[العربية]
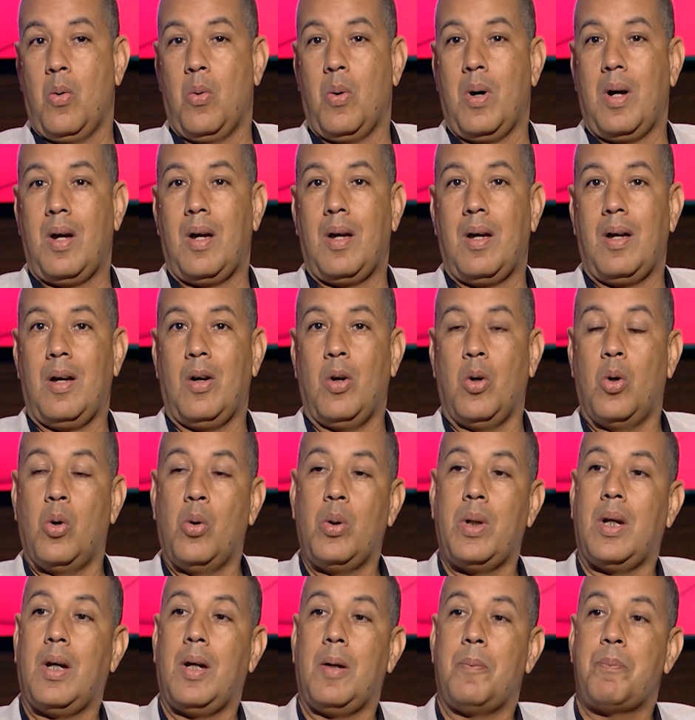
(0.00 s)

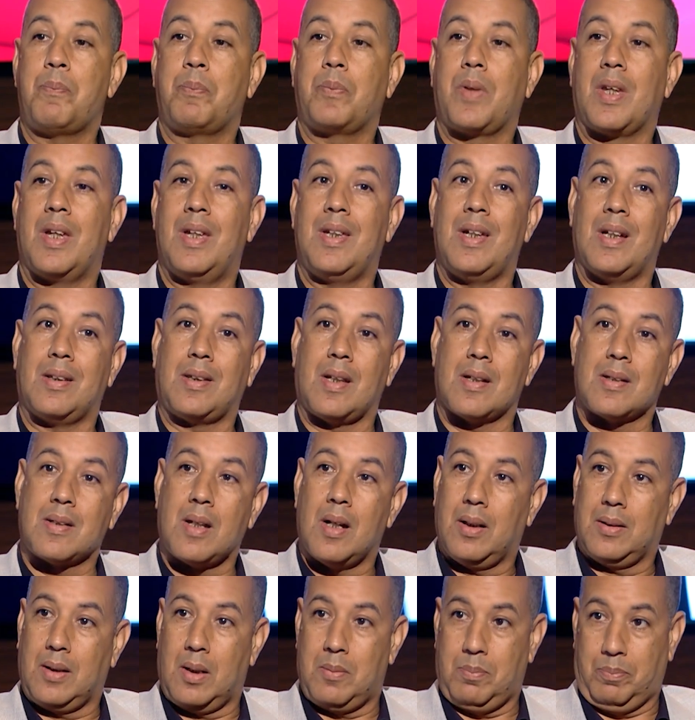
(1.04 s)
وهنا
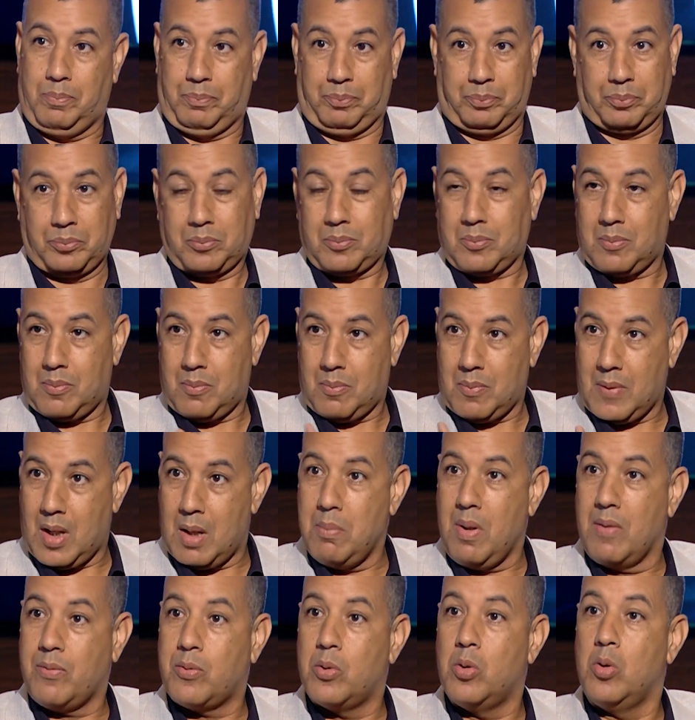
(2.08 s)
يتصادم
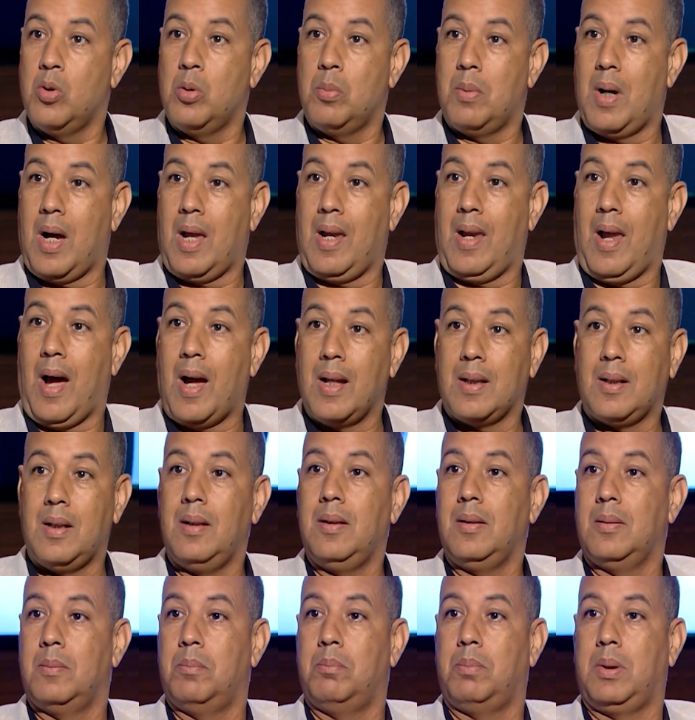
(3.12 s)
مفهوم العدل
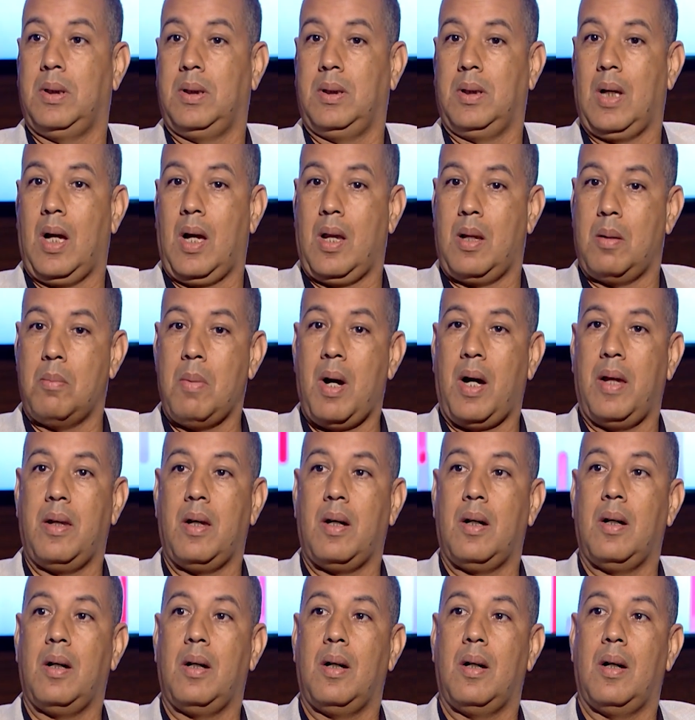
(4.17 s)

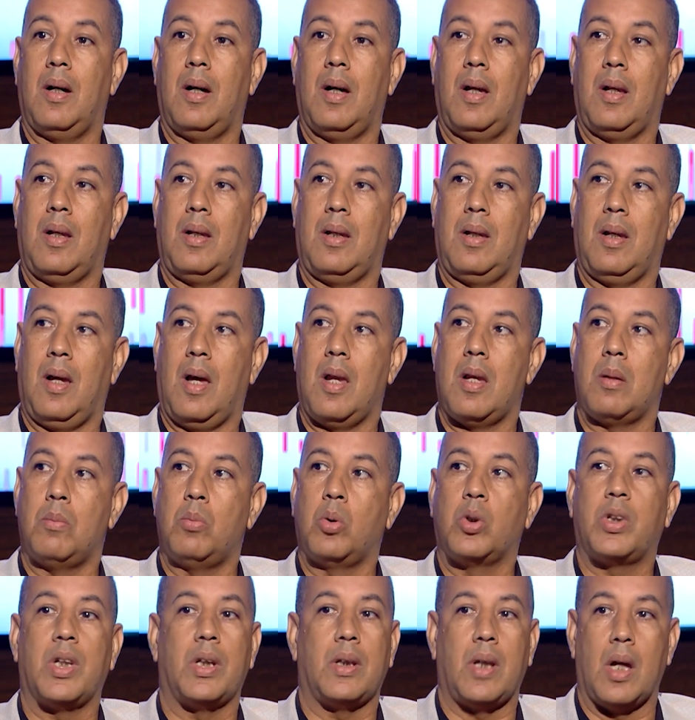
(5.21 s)
بالمعنى
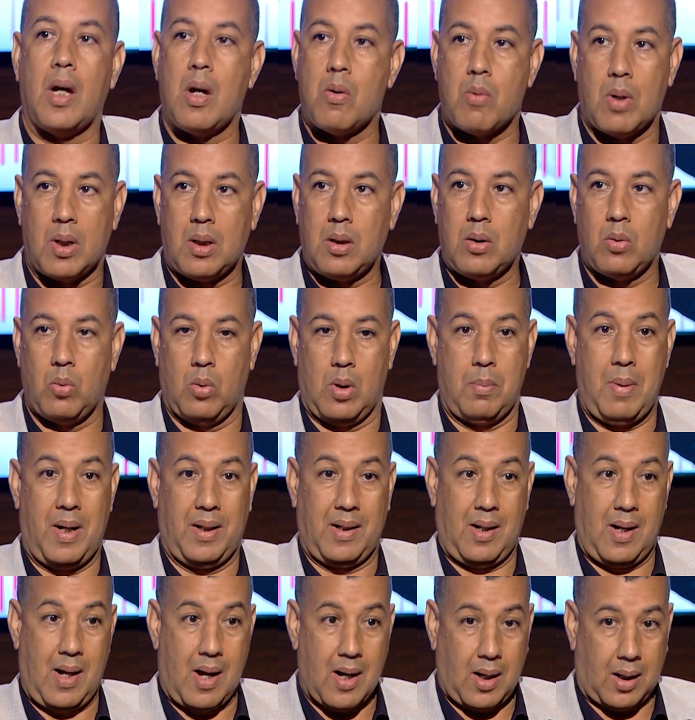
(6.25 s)
المتداول
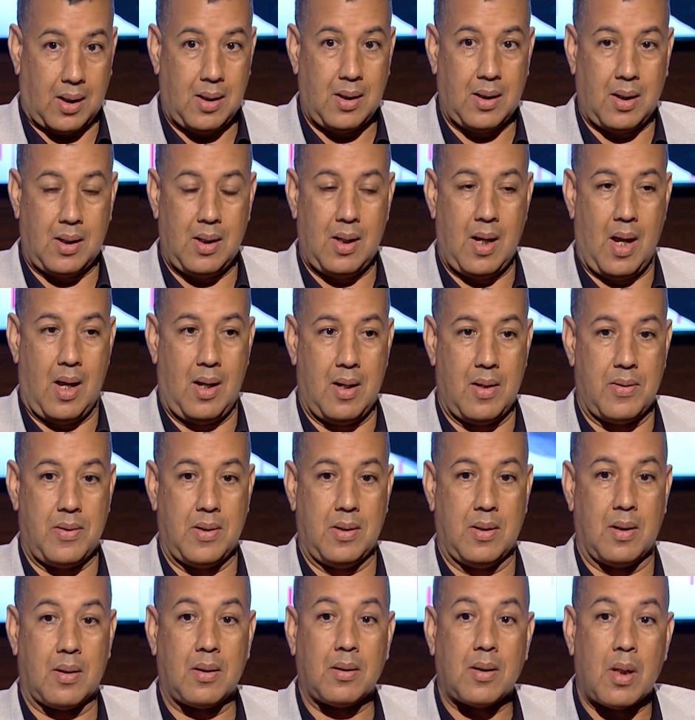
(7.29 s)
والمعنى الحقيقي
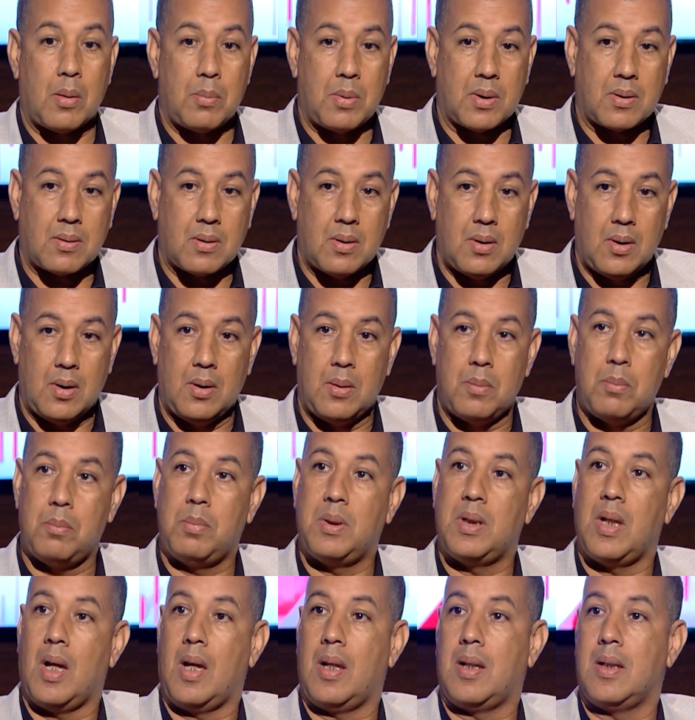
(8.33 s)
الذي يرتبط
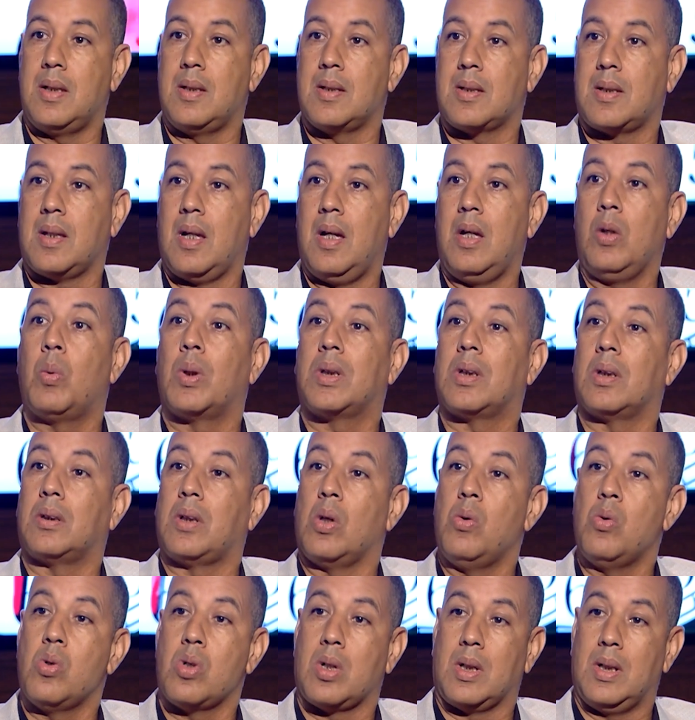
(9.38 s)
بالإنسان
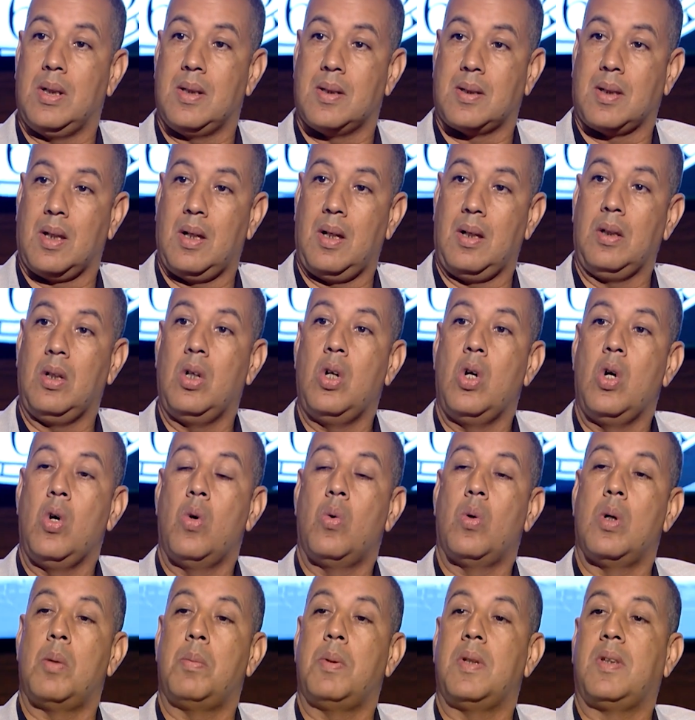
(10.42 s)
وتطور الإنسان
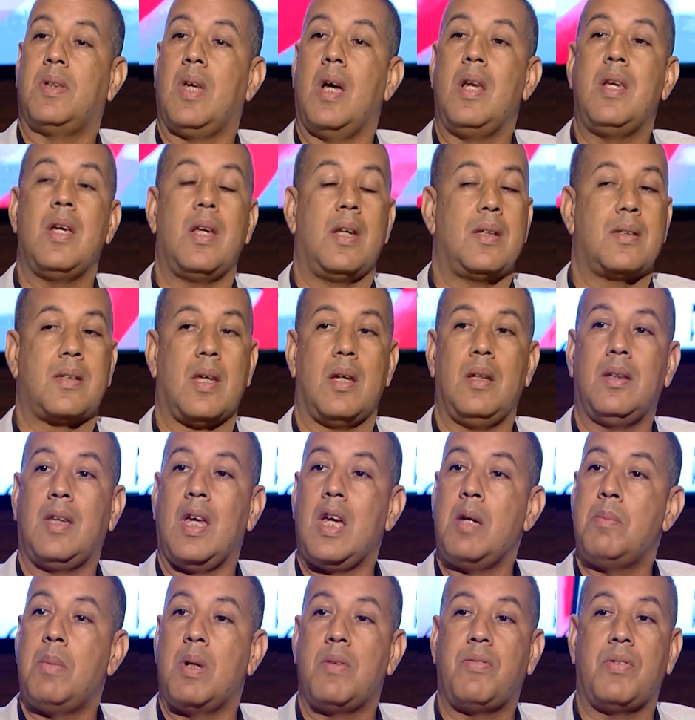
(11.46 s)
وبالتالي الإنسان
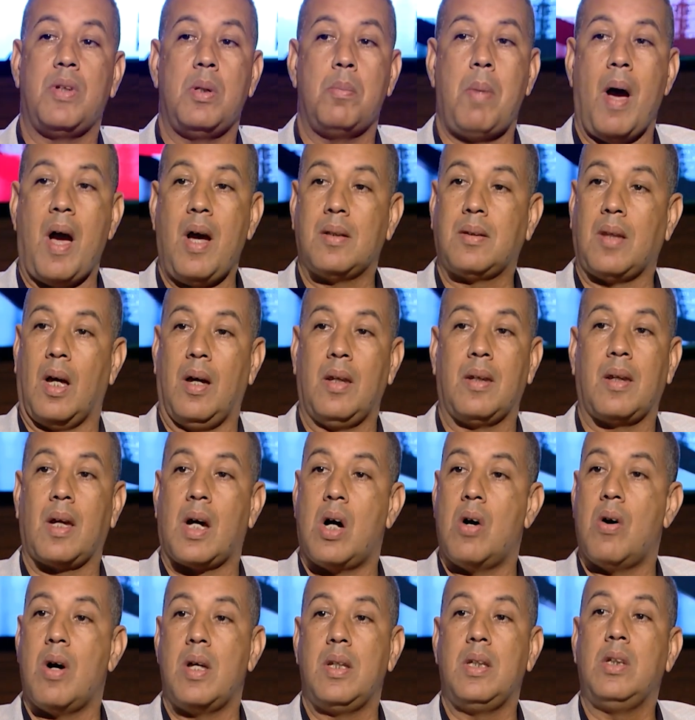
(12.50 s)
دائما في بحث عن
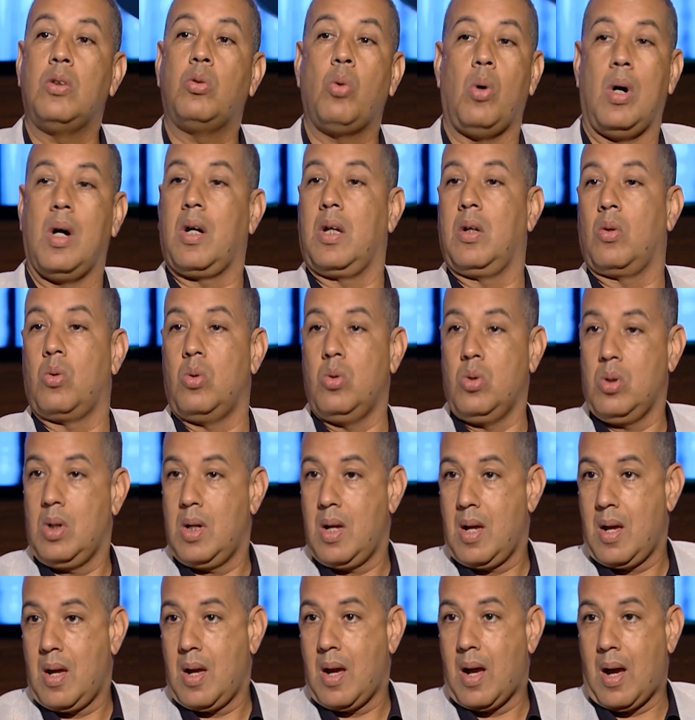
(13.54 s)
قوانين تحقق
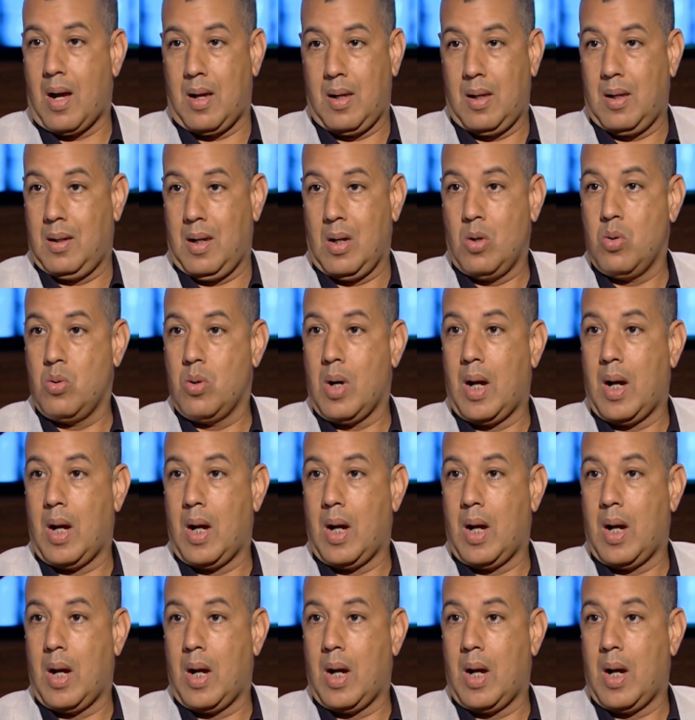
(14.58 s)
آه، له